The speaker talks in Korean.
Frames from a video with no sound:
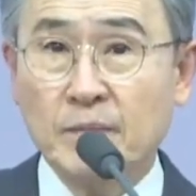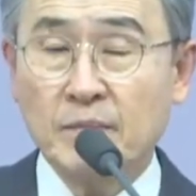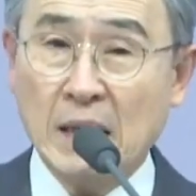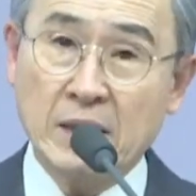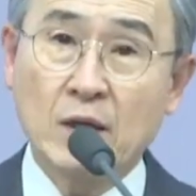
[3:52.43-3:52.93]

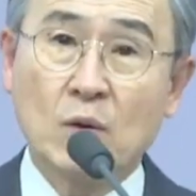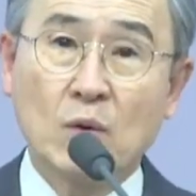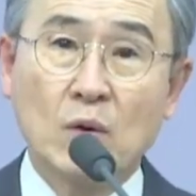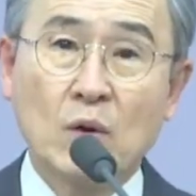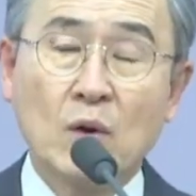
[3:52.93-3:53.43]

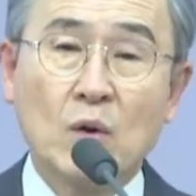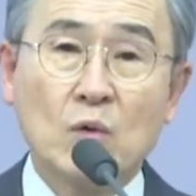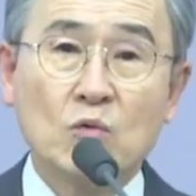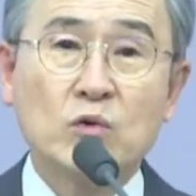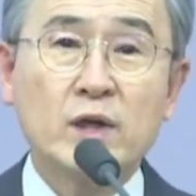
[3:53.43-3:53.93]
반대로
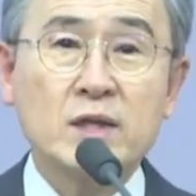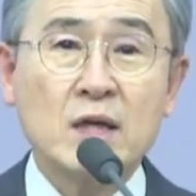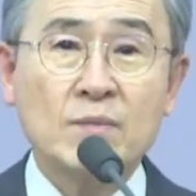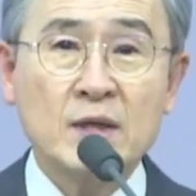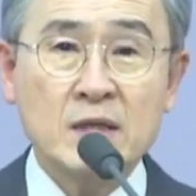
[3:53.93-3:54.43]
우리의
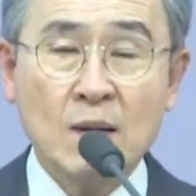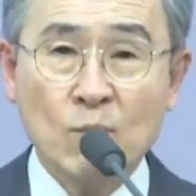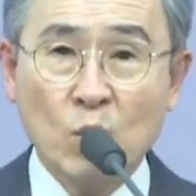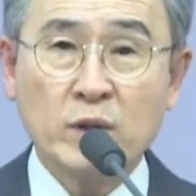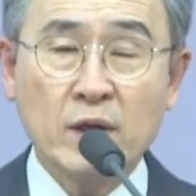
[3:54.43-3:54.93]
삶이 참
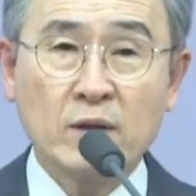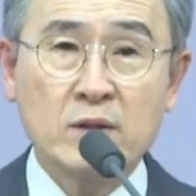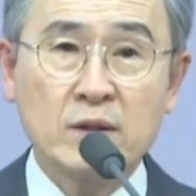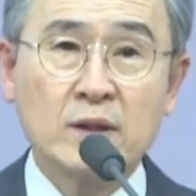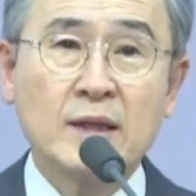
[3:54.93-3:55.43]
복된
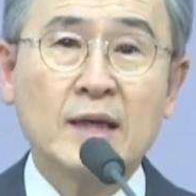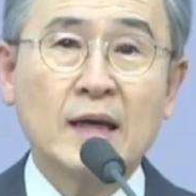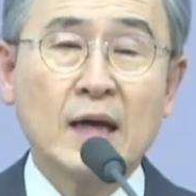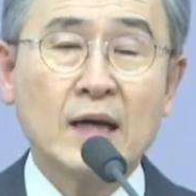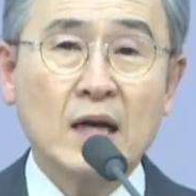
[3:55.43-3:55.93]
것은
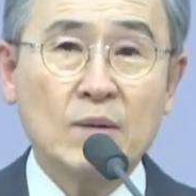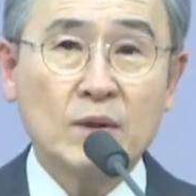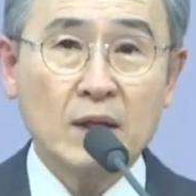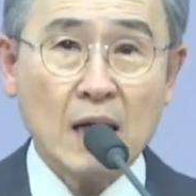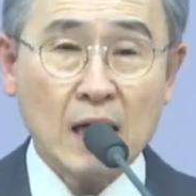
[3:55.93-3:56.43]

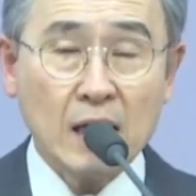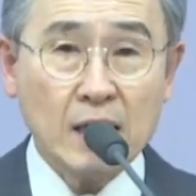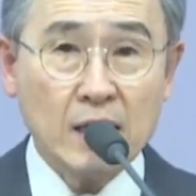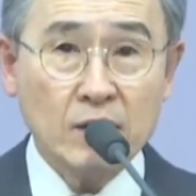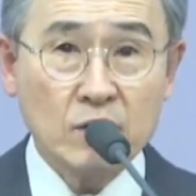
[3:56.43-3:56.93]
하나님을 가까이
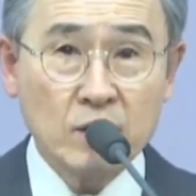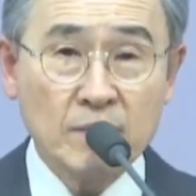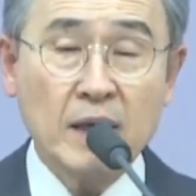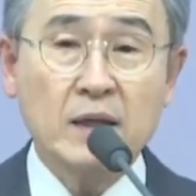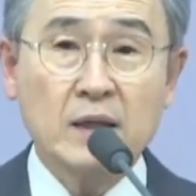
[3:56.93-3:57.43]
하는
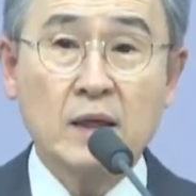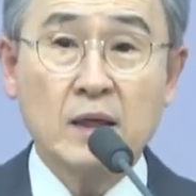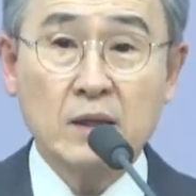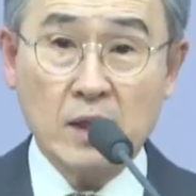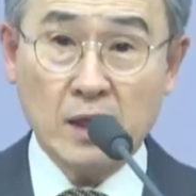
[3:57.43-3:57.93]
그것만이
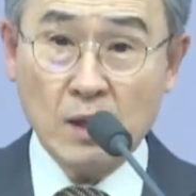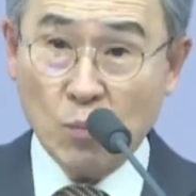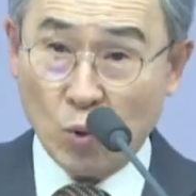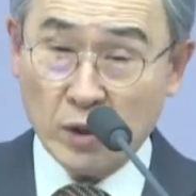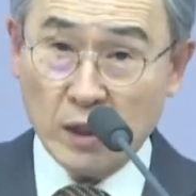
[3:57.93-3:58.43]
내게
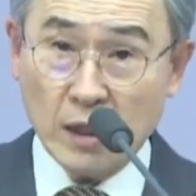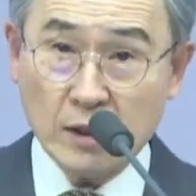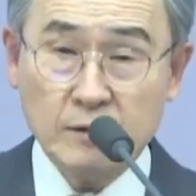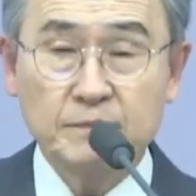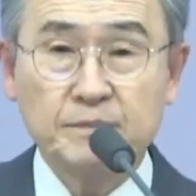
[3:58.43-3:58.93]
복이라.